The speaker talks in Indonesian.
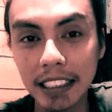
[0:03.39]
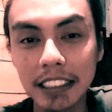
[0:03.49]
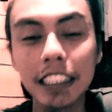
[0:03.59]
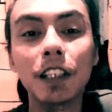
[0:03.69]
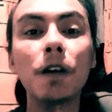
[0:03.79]

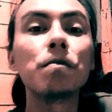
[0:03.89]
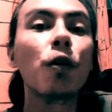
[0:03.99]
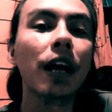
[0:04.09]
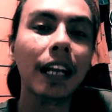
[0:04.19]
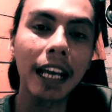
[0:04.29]
Sing
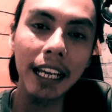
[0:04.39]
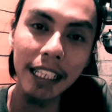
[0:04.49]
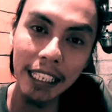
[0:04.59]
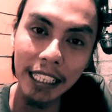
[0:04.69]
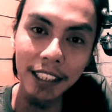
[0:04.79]
opo
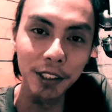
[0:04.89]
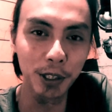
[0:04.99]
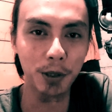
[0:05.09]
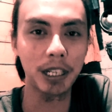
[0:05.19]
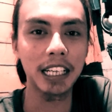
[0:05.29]
enek
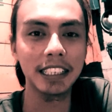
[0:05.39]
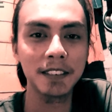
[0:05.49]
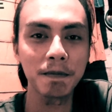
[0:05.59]
ngono lho rek.